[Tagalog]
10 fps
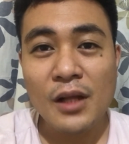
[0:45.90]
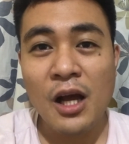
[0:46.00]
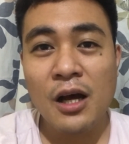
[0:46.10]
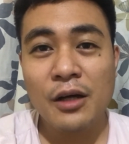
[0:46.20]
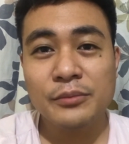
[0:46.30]

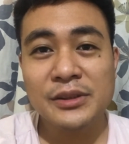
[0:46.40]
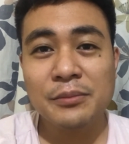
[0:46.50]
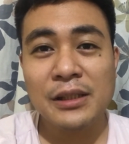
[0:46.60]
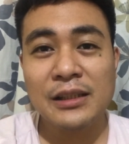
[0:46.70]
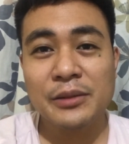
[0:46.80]
um,
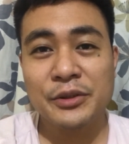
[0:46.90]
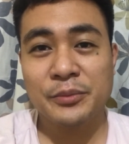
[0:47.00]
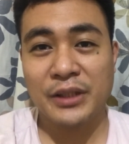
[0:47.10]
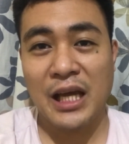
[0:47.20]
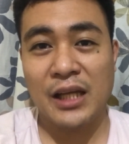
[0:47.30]
simple lang naman yung
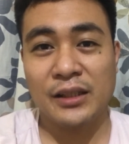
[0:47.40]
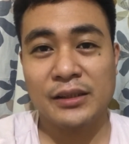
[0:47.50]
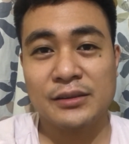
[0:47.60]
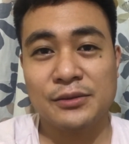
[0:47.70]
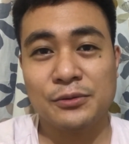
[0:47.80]

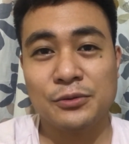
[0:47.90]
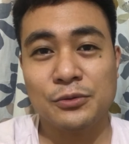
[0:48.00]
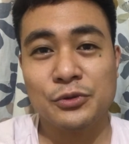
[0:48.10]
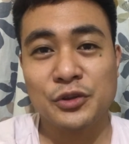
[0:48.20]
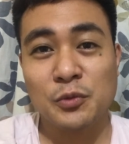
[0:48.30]
mechanics. So,
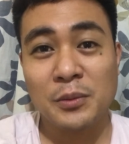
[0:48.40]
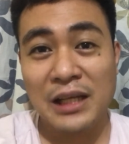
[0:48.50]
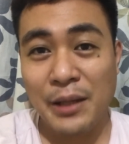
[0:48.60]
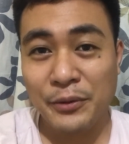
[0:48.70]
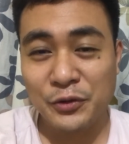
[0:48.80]
kung gusto mong
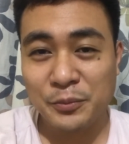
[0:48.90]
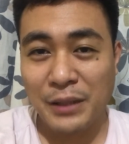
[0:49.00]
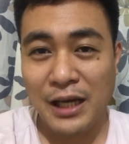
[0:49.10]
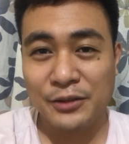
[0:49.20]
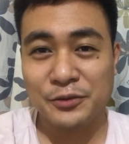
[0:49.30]
malaman kung
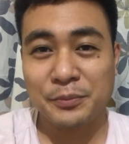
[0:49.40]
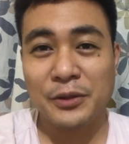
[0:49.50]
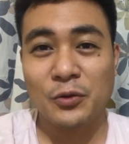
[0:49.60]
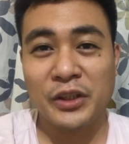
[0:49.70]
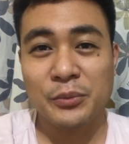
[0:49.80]
paano,
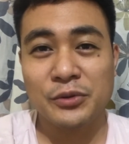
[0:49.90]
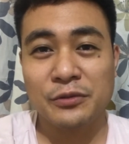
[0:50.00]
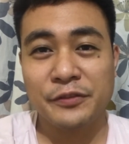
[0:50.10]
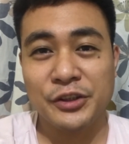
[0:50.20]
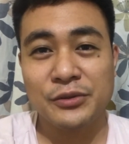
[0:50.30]
panoorin mo
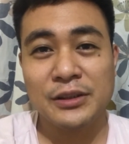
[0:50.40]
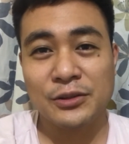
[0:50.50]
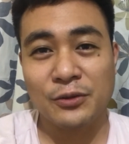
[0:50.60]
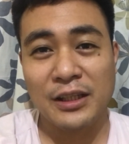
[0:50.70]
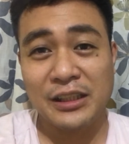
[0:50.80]
tong video na
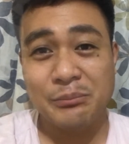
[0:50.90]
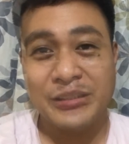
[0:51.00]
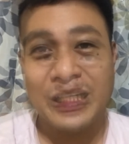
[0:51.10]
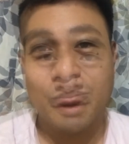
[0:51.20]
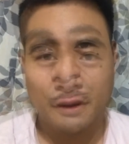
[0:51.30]
to hanggang
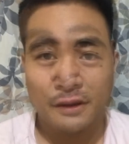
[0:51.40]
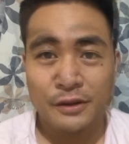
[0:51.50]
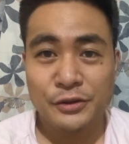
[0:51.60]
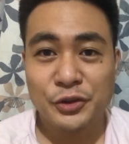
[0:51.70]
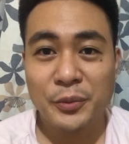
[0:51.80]
matapos.
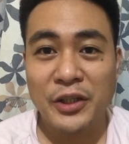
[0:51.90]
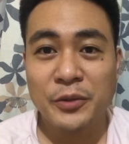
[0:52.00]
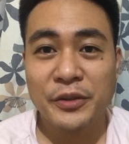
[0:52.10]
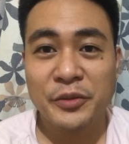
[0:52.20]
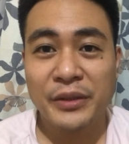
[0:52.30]
So, paano
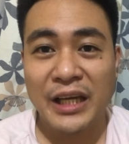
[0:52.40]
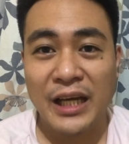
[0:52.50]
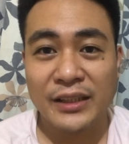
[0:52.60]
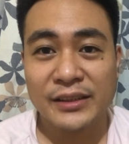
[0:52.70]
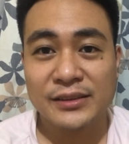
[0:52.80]
ba yung
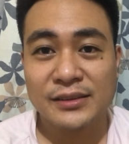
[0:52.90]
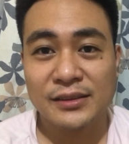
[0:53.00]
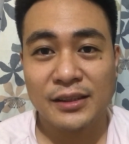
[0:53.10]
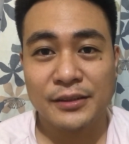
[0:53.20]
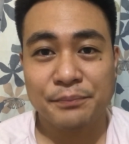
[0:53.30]
mechanics
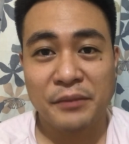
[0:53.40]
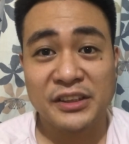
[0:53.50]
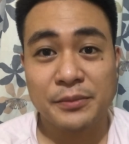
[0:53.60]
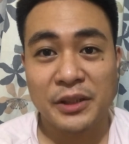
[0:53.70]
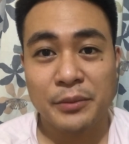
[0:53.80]
ng
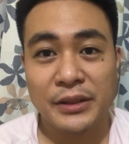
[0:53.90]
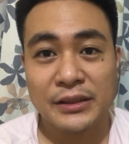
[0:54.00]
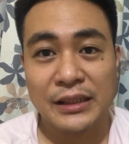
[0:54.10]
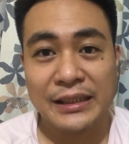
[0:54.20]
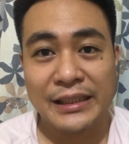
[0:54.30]

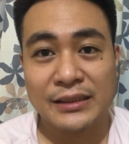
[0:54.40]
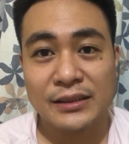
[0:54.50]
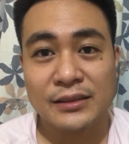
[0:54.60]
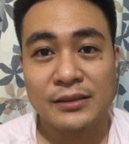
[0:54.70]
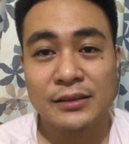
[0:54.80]
experimental
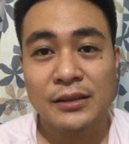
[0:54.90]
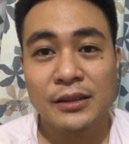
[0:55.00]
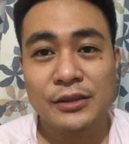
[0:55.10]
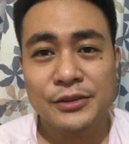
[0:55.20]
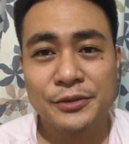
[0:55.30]
natin?
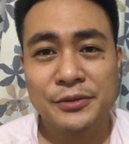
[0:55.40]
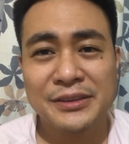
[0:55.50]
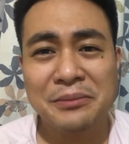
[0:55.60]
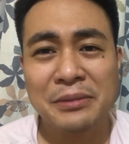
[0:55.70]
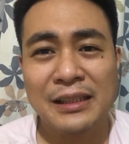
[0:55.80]
So,
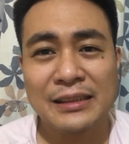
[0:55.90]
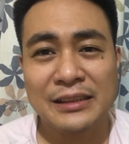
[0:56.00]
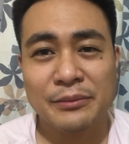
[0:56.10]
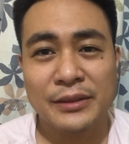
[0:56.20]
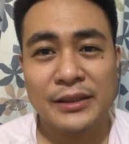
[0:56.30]
simple lang
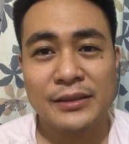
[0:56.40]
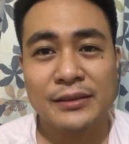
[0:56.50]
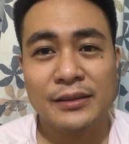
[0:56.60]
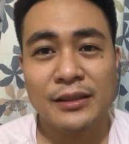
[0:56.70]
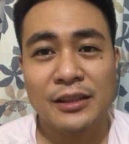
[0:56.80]

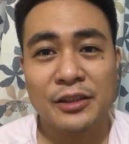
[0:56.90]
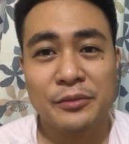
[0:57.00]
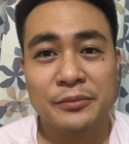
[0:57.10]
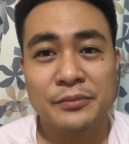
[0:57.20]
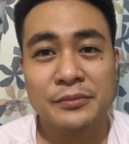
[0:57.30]
naman.
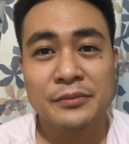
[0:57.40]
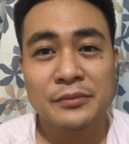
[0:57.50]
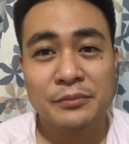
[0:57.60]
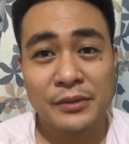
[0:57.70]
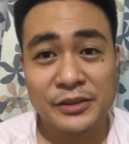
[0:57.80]
Um,
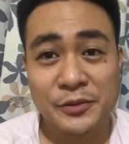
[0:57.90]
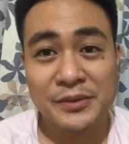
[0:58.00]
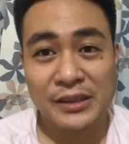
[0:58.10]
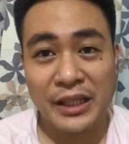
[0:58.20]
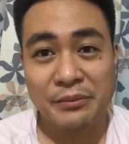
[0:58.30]

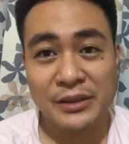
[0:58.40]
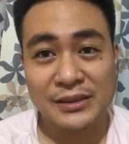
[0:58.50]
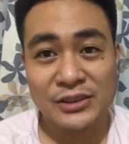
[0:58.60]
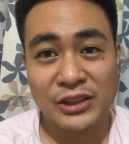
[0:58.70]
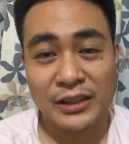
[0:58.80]
mag-subscribe ka
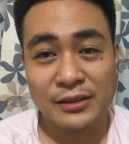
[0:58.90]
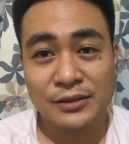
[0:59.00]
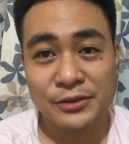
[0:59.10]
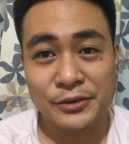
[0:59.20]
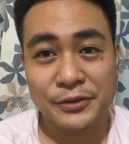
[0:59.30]
sa channel
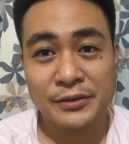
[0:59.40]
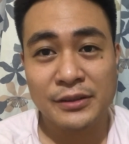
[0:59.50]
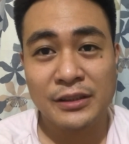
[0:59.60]
ko.